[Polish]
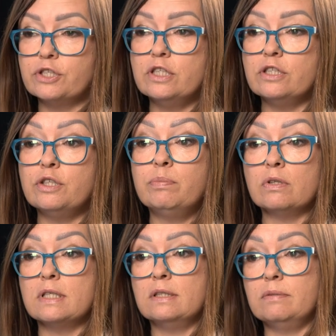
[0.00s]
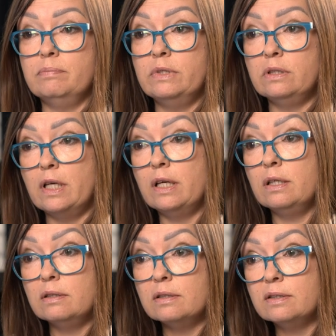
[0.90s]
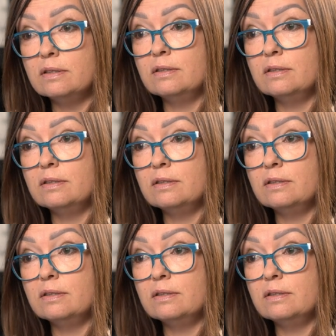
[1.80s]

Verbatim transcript: 30% mniej e,